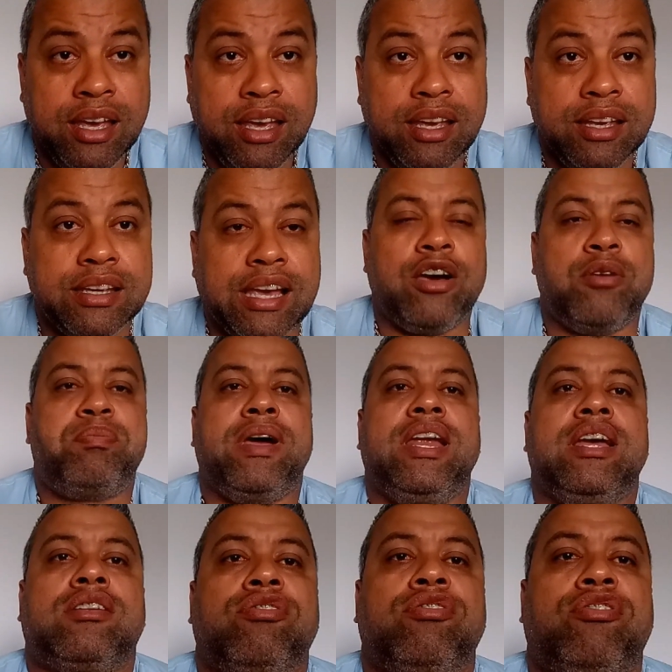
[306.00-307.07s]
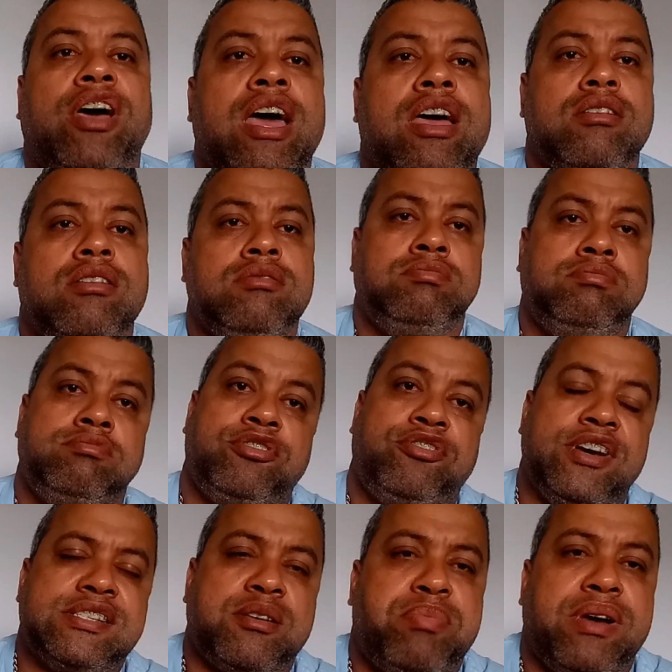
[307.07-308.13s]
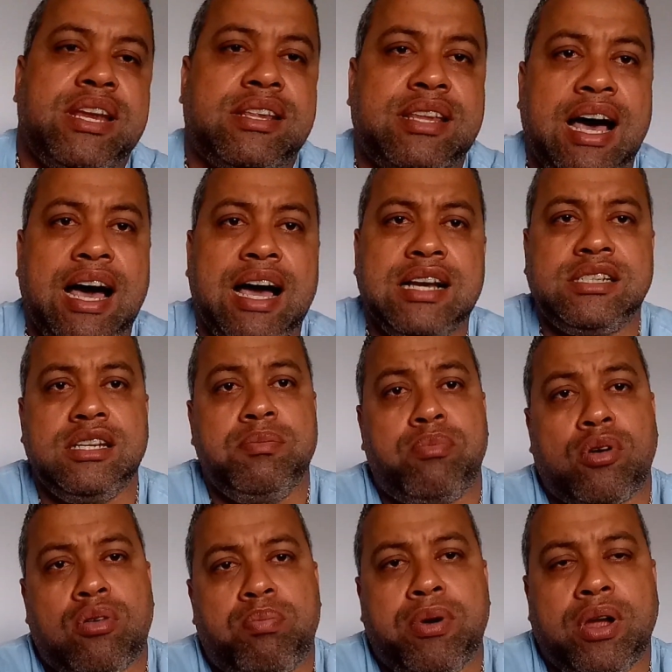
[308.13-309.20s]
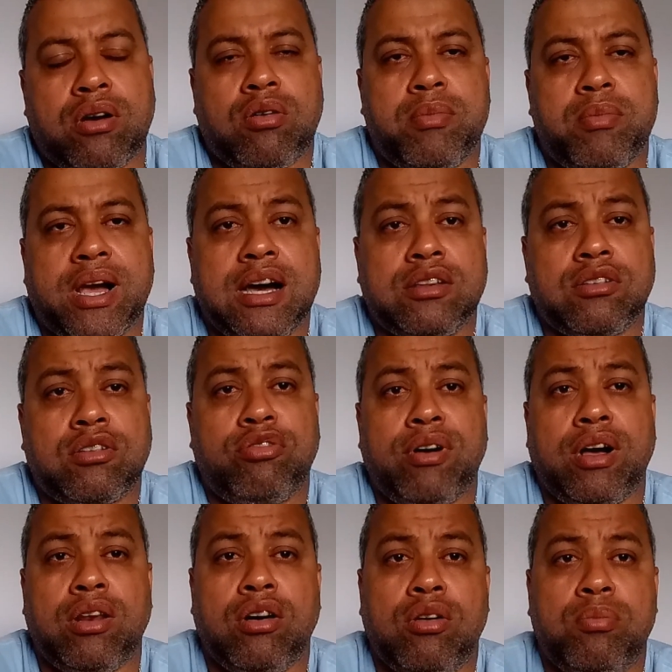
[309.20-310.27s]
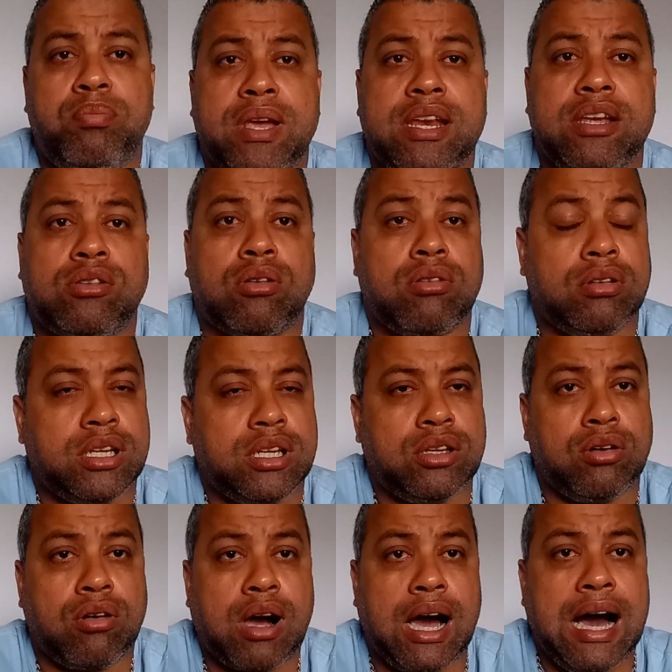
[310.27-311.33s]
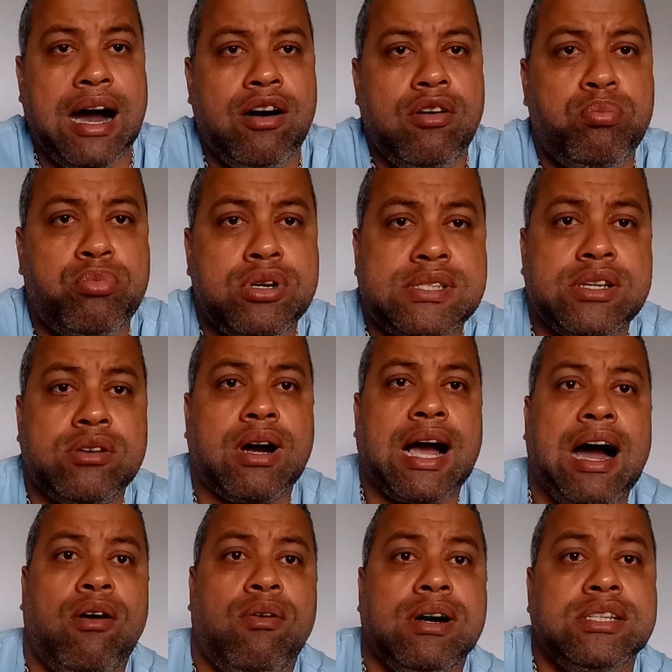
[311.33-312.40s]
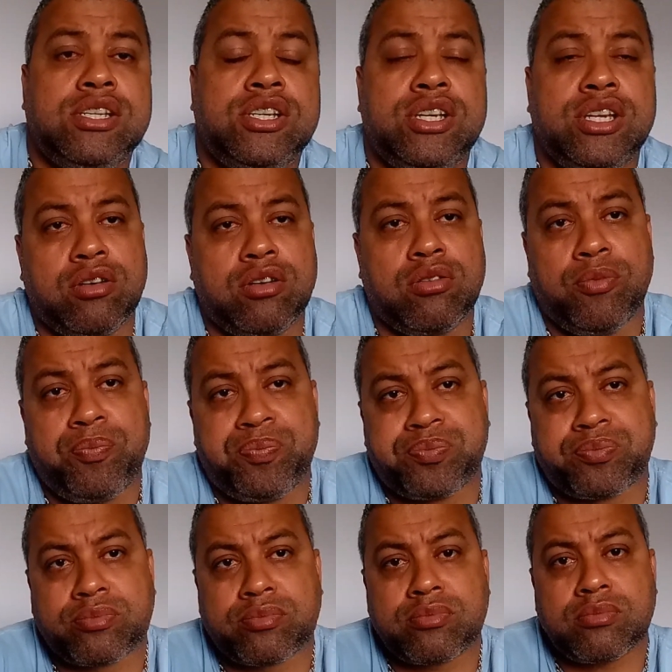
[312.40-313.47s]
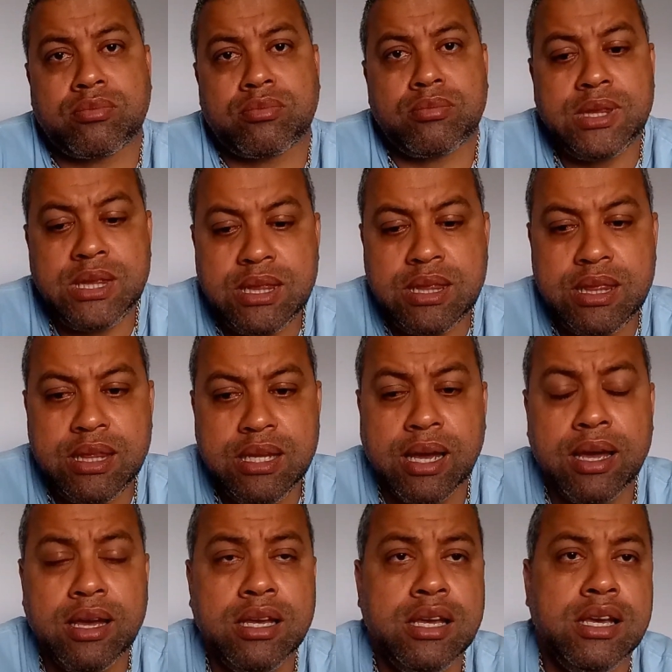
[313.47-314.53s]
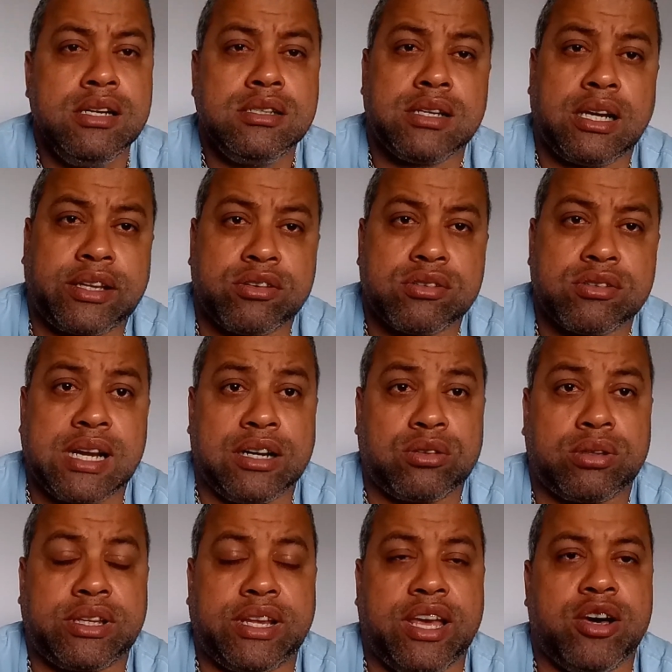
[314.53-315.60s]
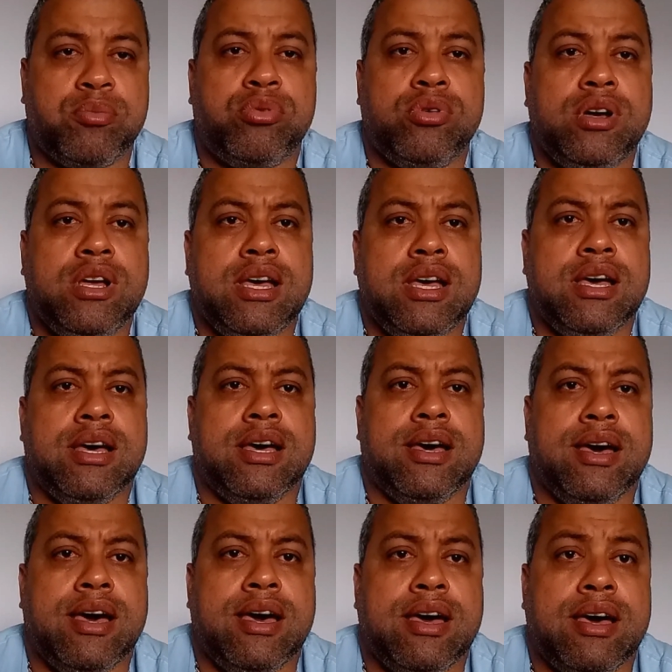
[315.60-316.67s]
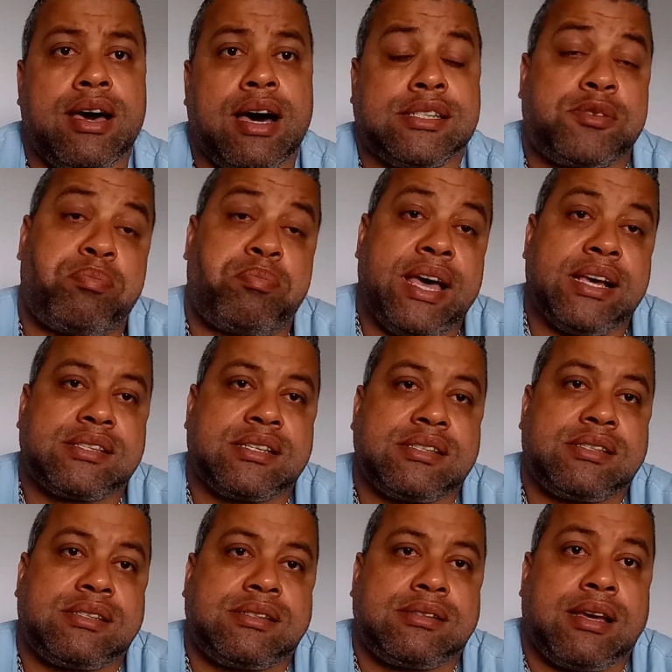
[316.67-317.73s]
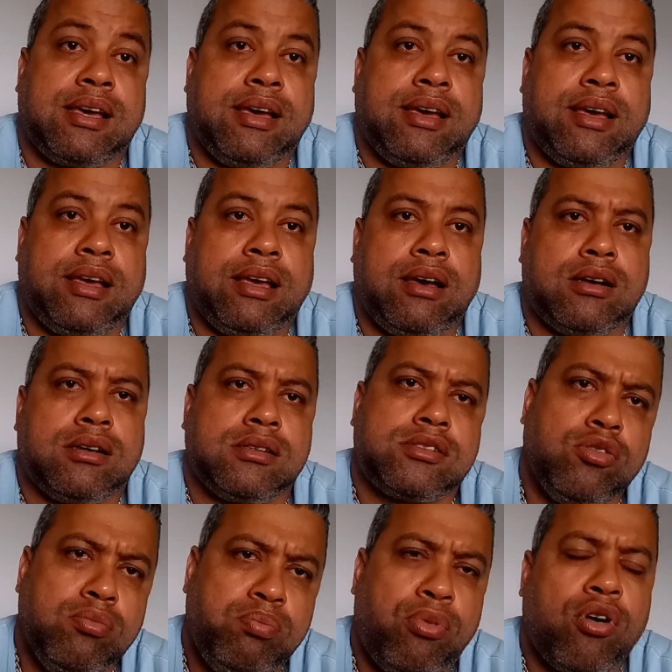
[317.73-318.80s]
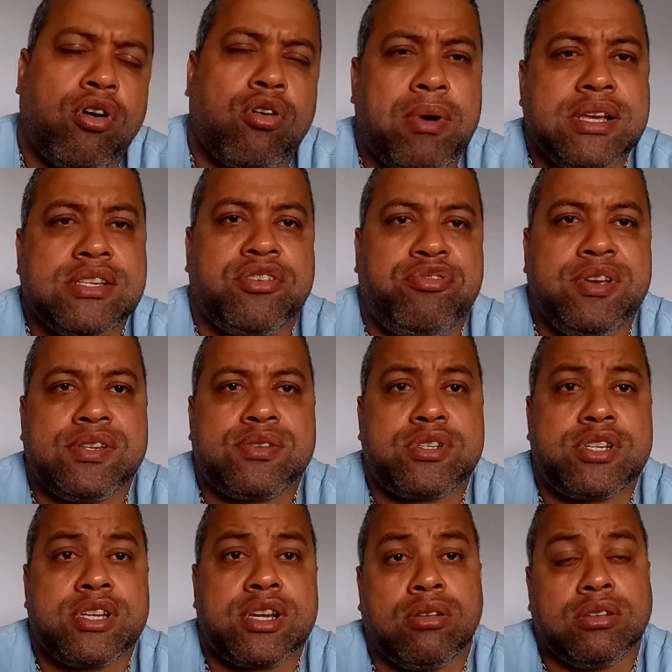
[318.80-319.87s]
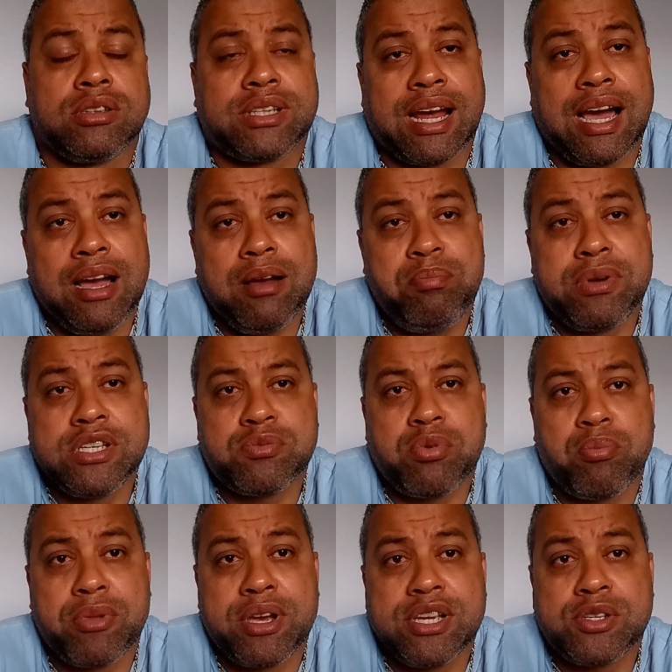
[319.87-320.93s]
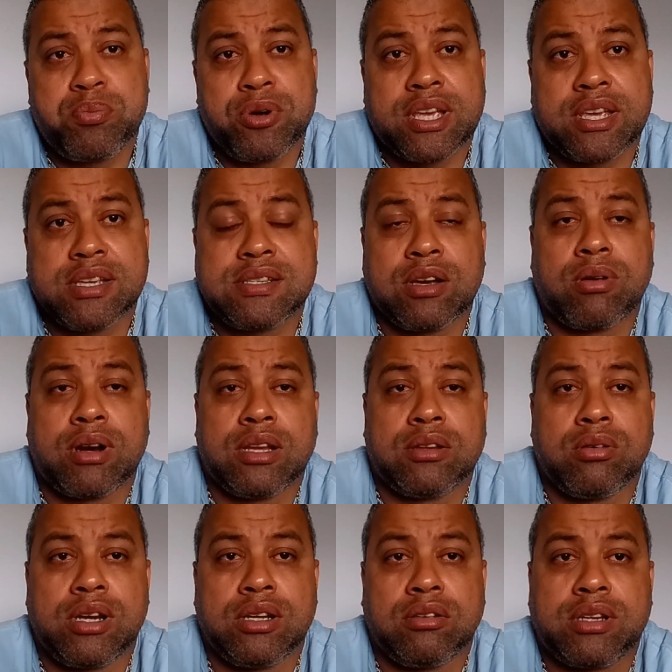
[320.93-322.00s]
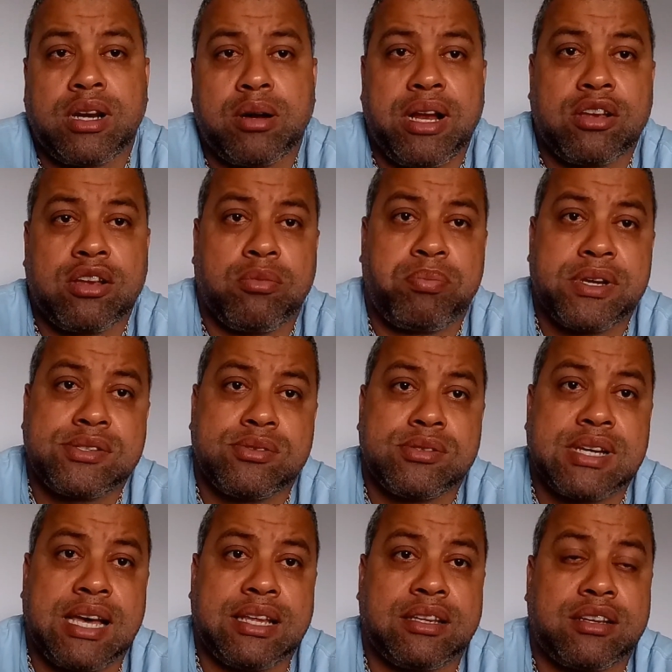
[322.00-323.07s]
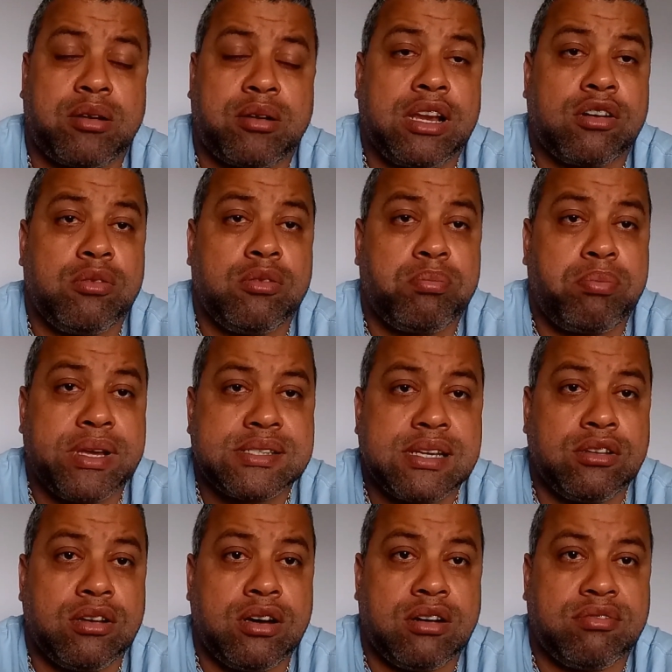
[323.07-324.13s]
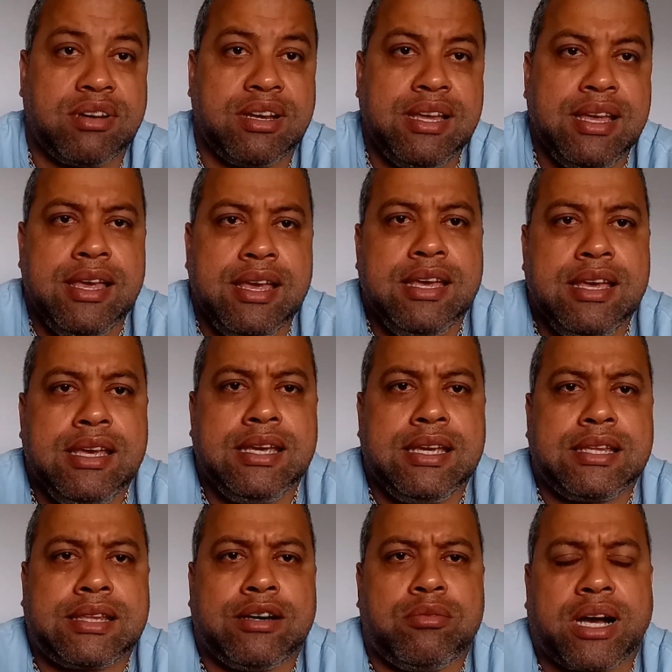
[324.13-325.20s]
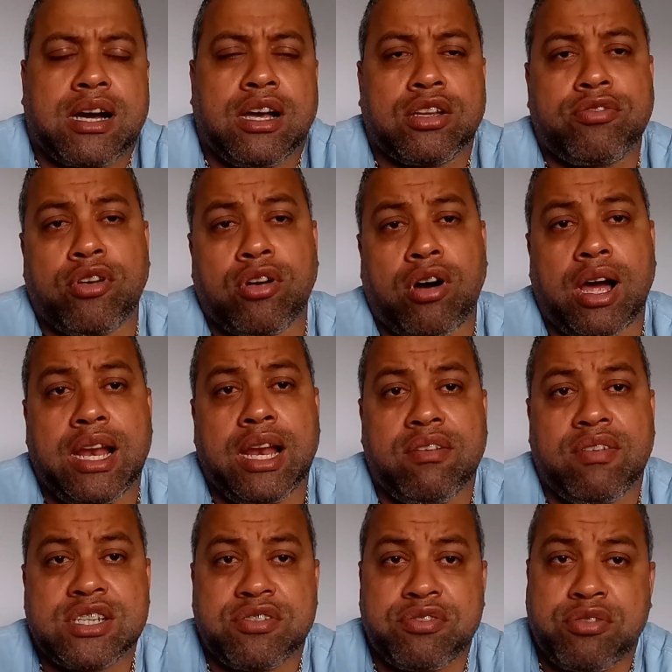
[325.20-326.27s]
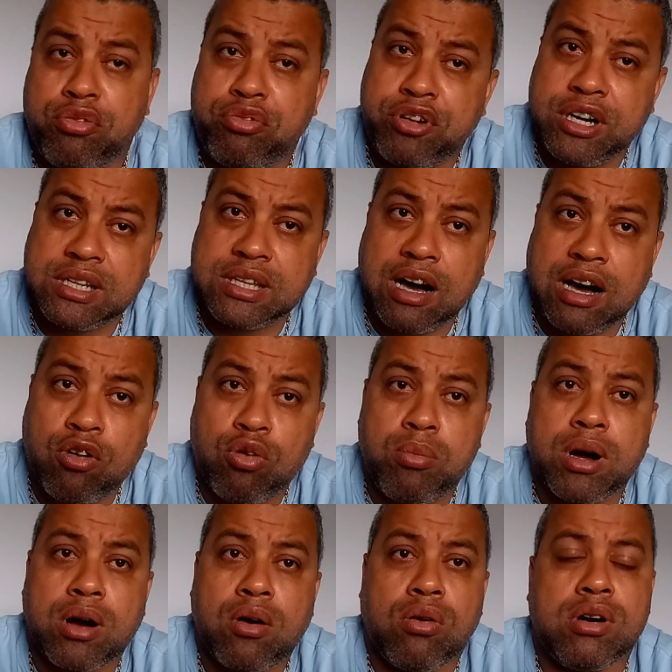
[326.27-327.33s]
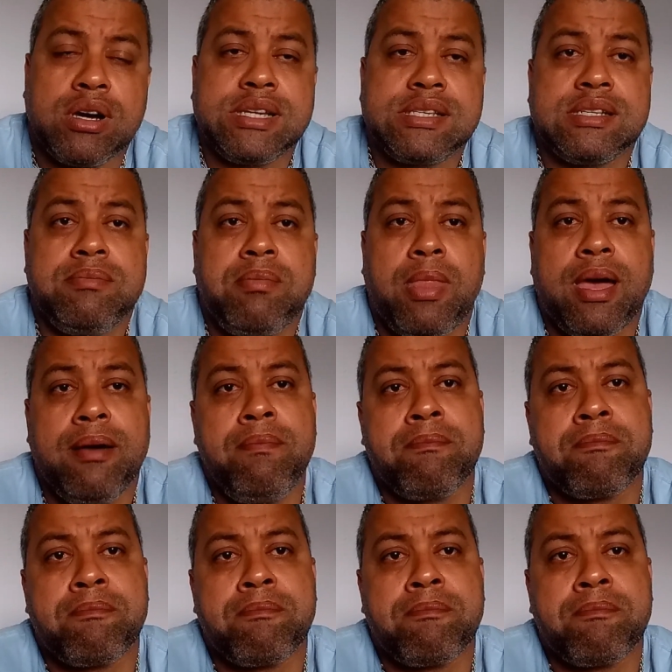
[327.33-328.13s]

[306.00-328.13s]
E aí o perito veio, fez a peritagem, pelo que o mecânico falou, o perito condenou o carro por ser um carro antigo, né? Já tem um certo tempo. É, as peças é, são um pouco mais difíceis de encontrar, principalmente porque seguradora não trabalha com peça usada, trabalha com peça nova. Então o mecânico falou, olha, ele vai te ofertar alguma coisa, né?